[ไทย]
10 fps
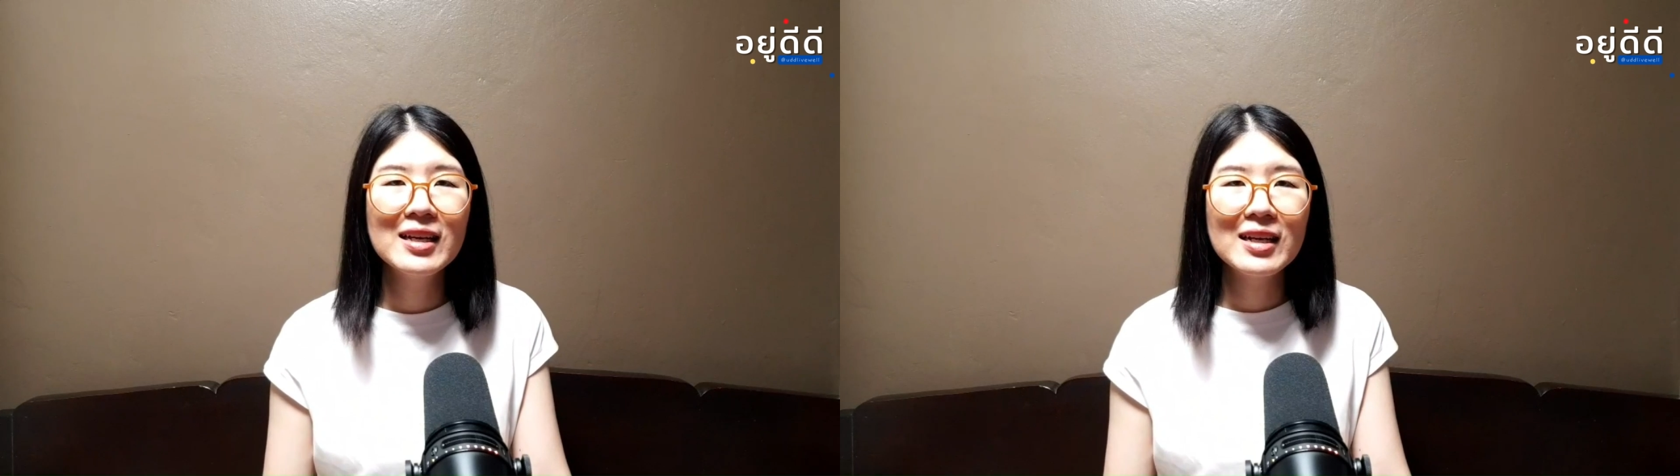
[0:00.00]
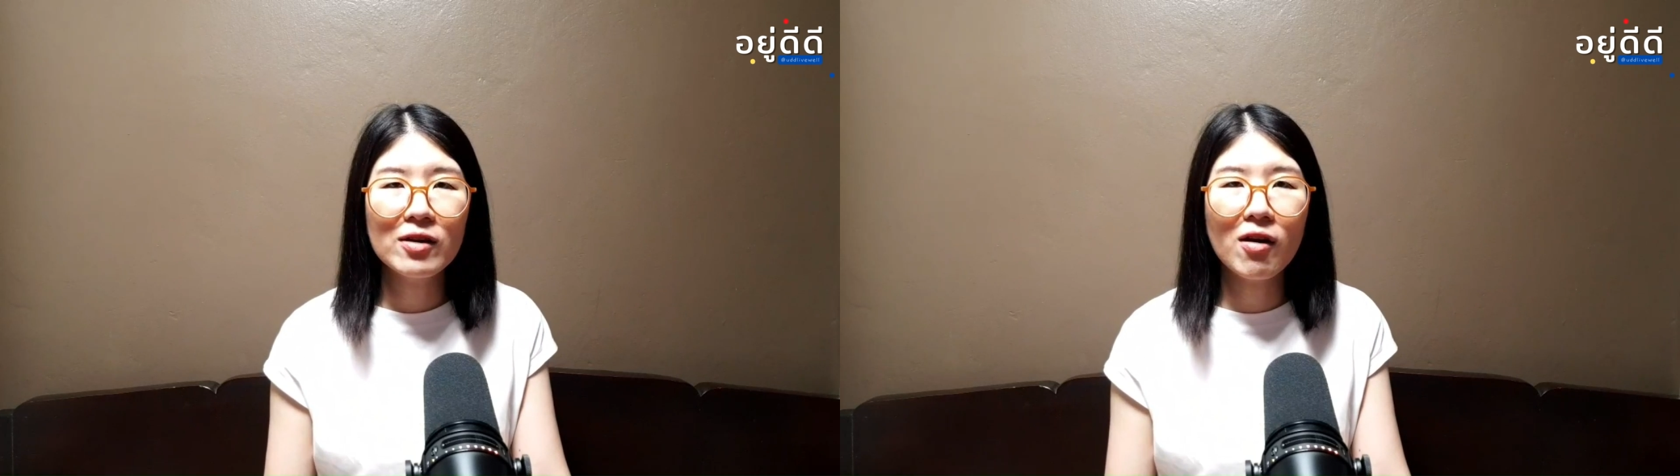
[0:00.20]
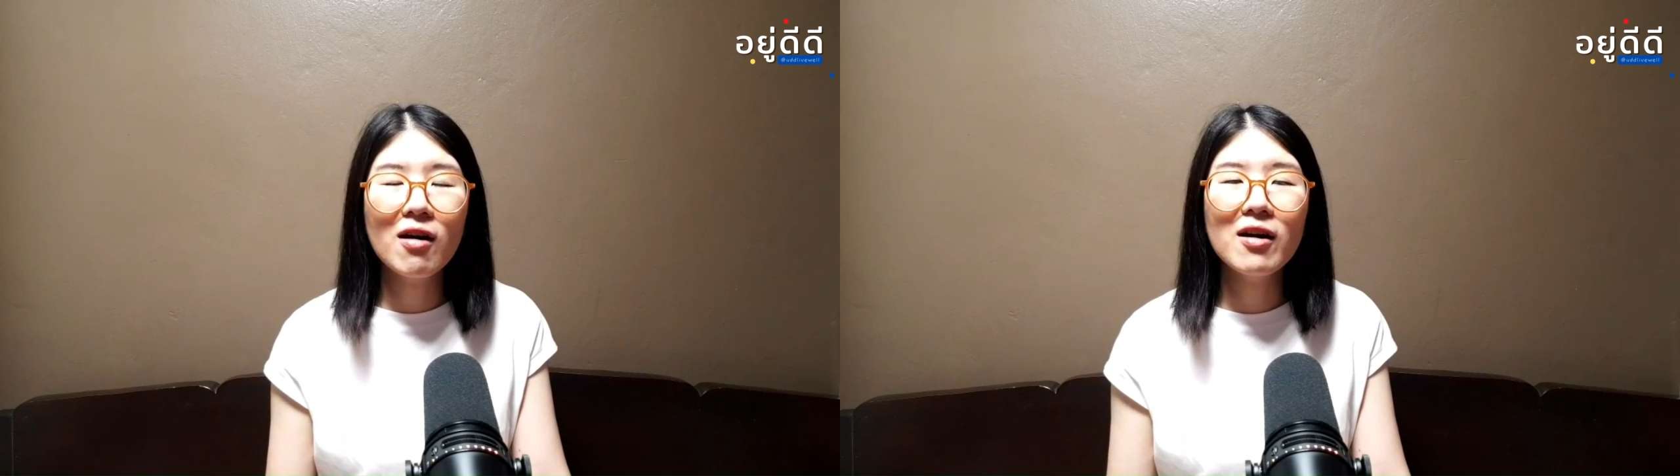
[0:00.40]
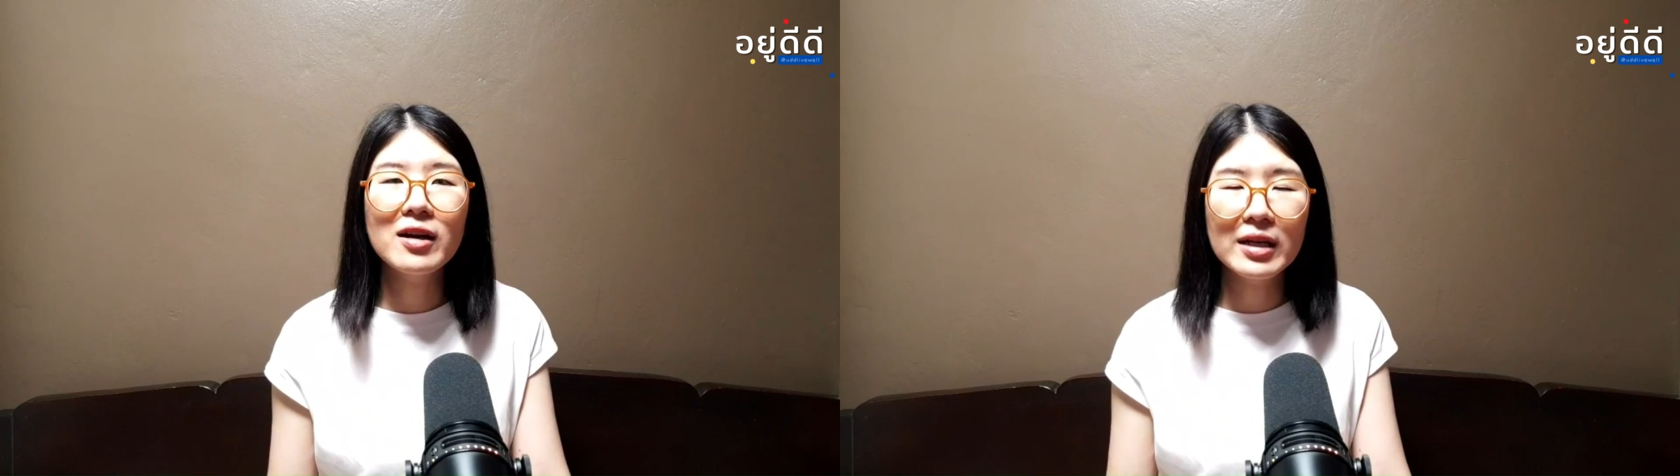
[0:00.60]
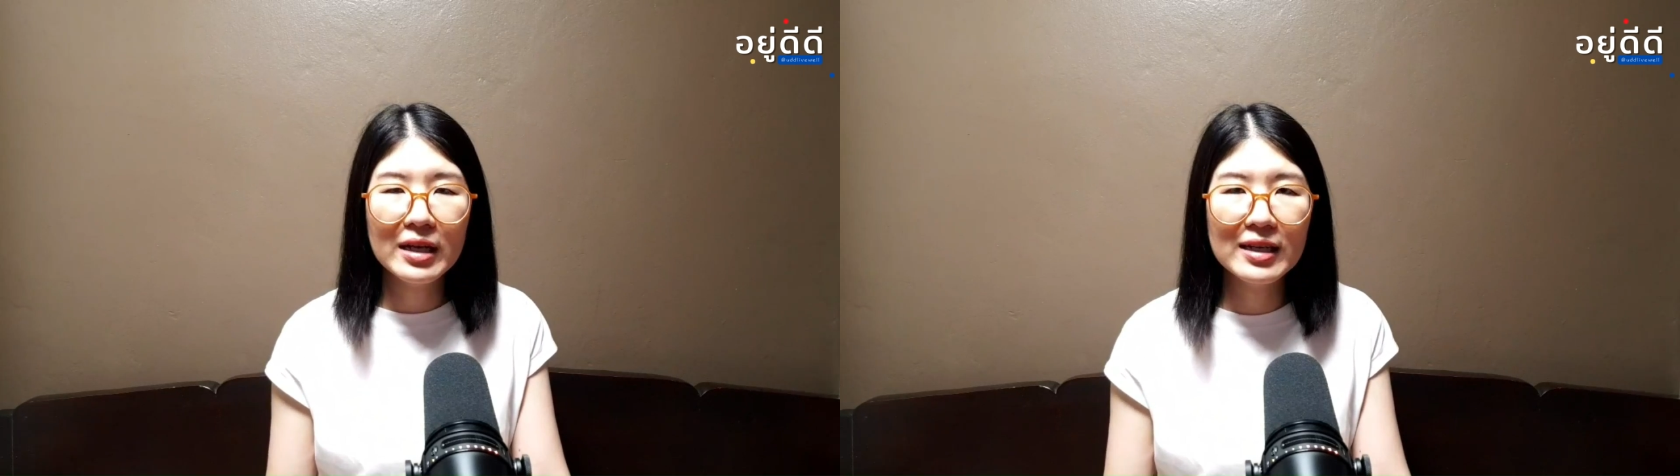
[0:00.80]
แล้วก็
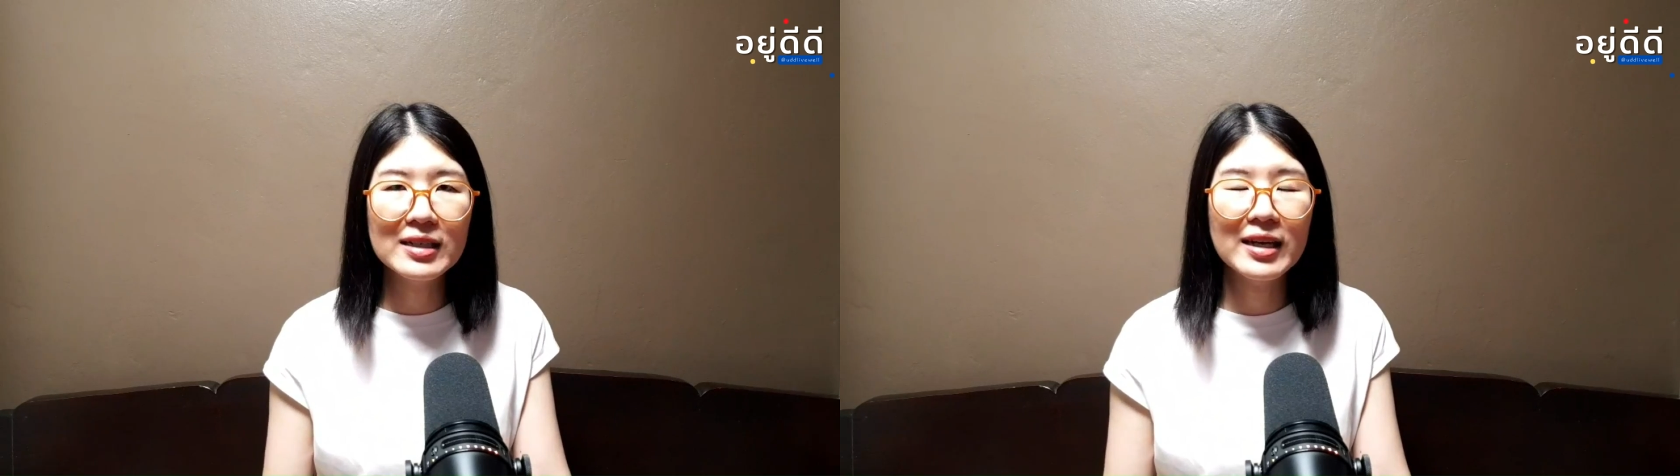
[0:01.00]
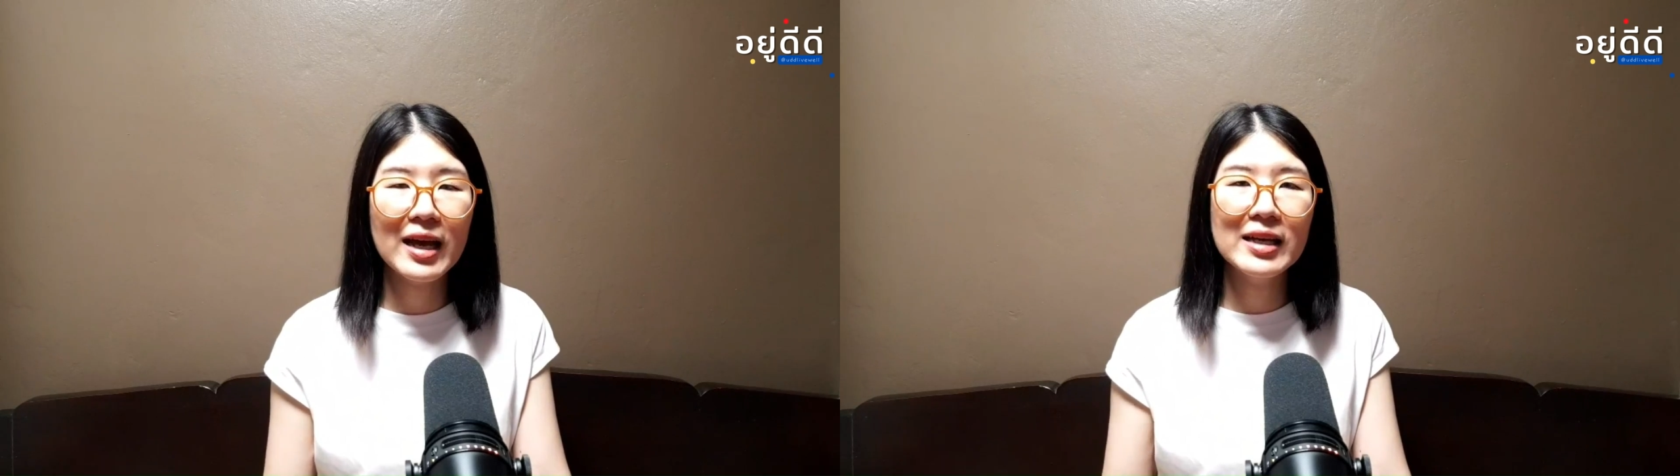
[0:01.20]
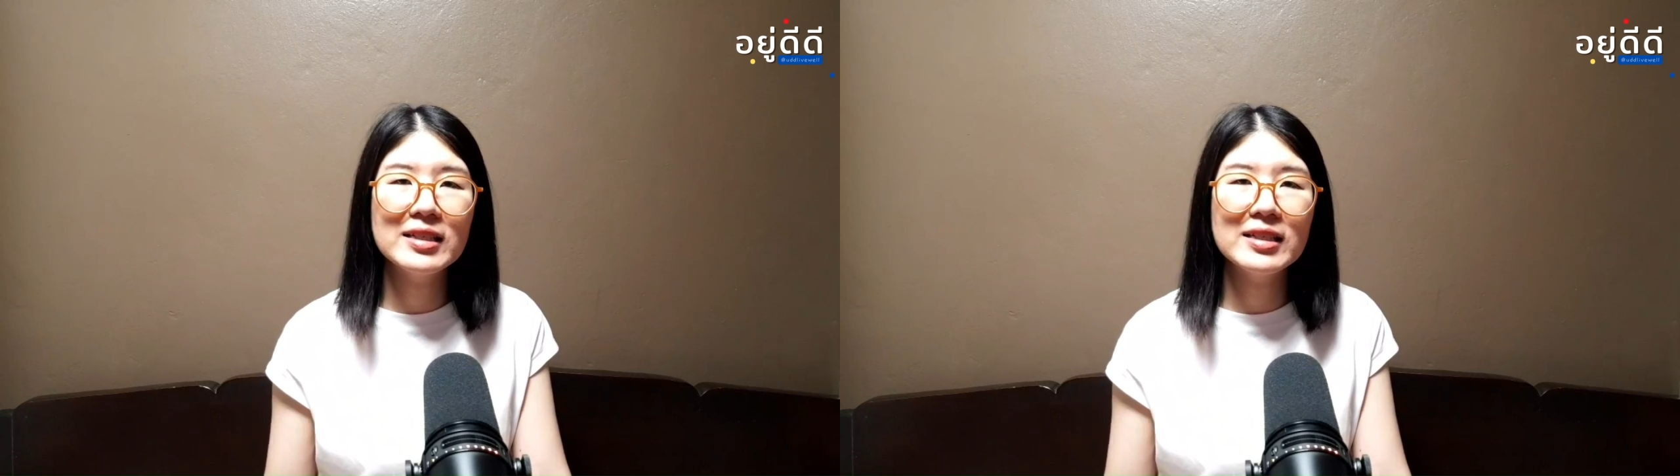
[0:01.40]
หนึ่งใน